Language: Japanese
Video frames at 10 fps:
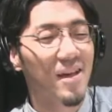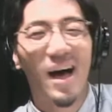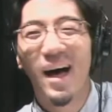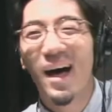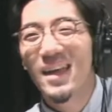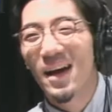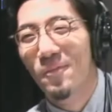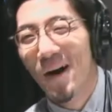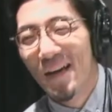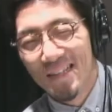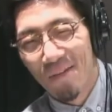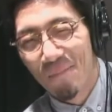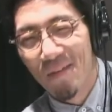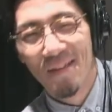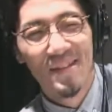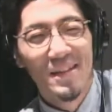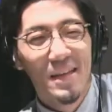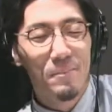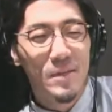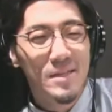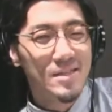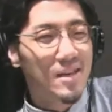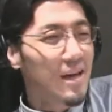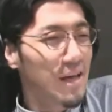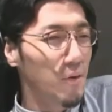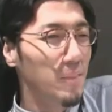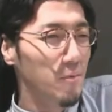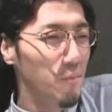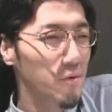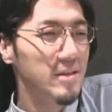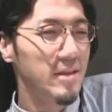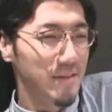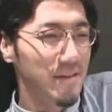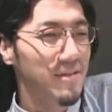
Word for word: あやばい縦しかないえピッチ可変はまあもうできたんですか